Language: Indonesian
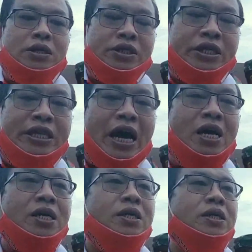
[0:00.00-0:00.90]

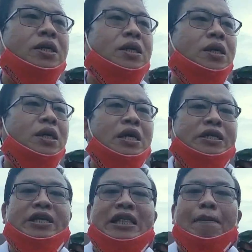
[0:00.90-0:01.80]
sedang
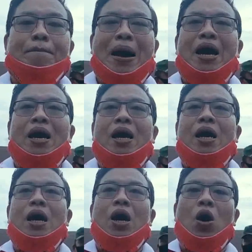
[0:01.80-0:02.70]
terdampak
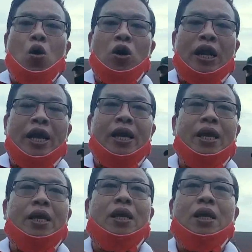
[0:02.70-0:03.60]
oleh
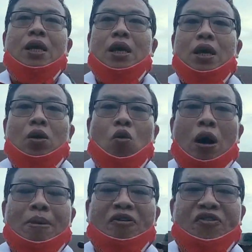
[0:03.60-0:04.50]

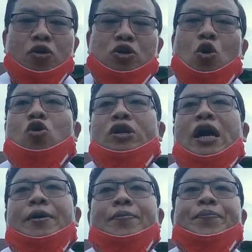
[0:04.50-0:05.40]
wabah virus
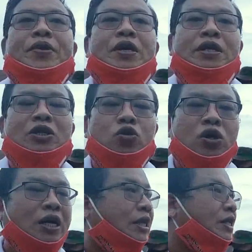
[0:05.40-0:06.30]
corona. Dan
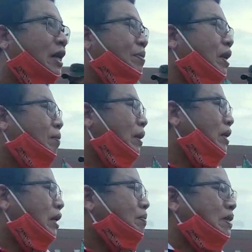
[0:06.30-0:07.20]
juga tadi kami ada
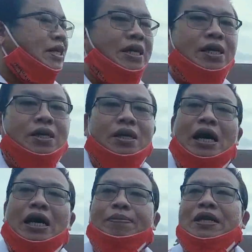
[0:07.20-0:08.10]
bagikan masker.
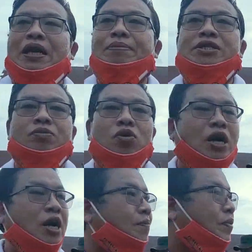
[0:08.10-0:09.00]
Harapan kami
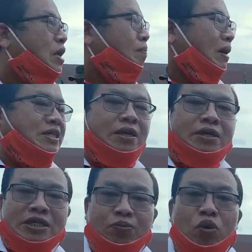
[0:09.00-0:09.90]
semoga masker
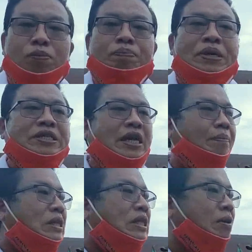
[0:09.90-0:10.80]
tersebut bisa
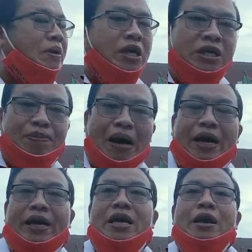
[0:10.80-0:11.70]
benar-benar
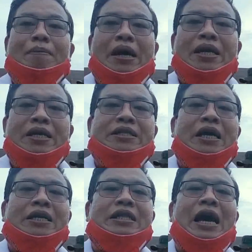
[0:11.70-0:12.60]
dipakai. Mari
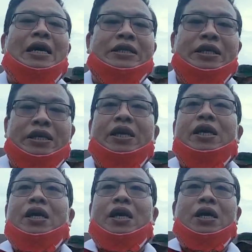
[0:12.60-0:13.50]
kita taati
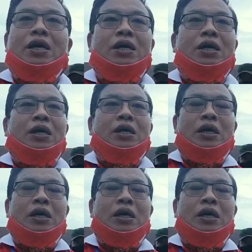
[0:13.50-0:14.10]
uh,